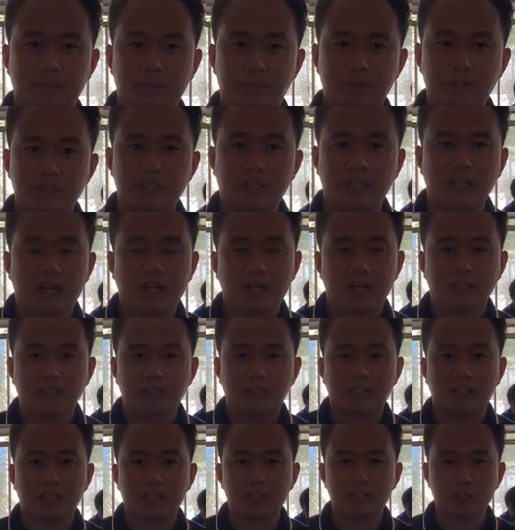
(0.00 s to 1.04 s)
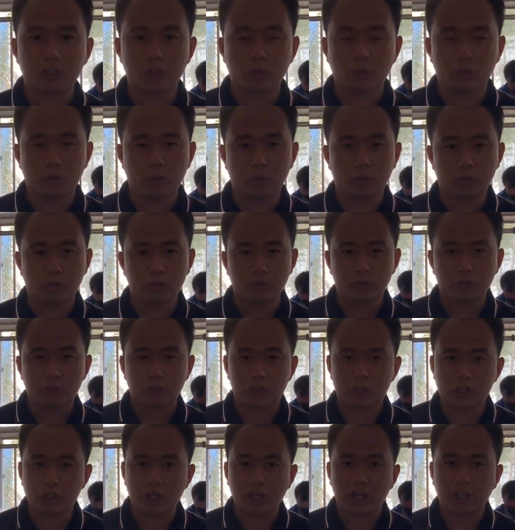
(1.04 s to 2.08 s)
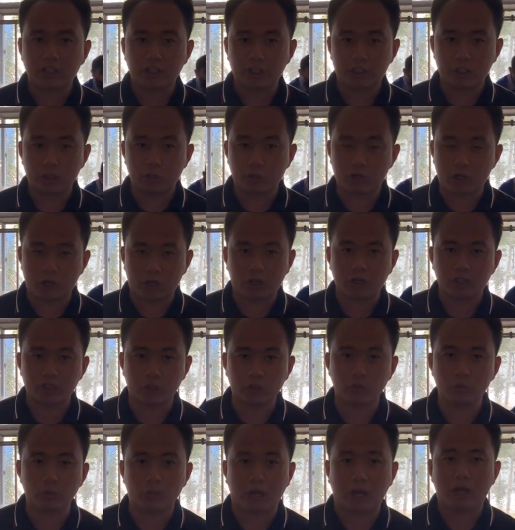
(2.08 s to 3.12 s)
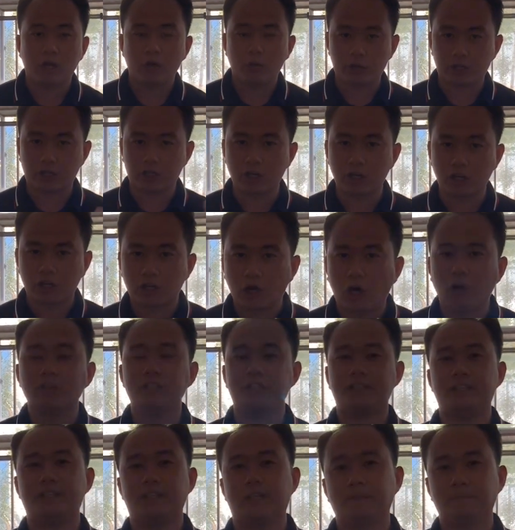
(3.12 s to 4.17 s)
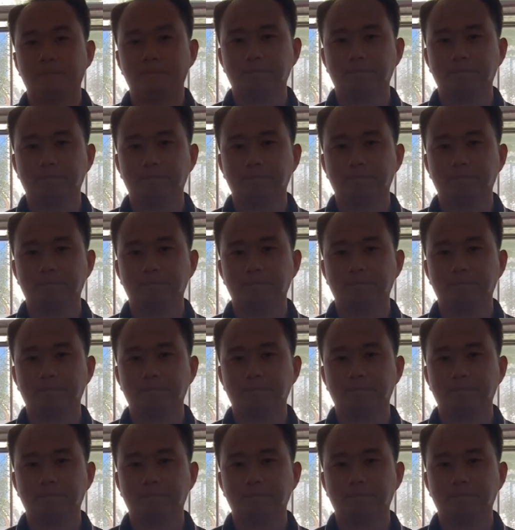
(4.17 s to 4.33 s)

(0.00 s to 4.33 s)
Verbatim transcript: 并且呢，它的这种质量的这种可靠程度呢，会更高一些。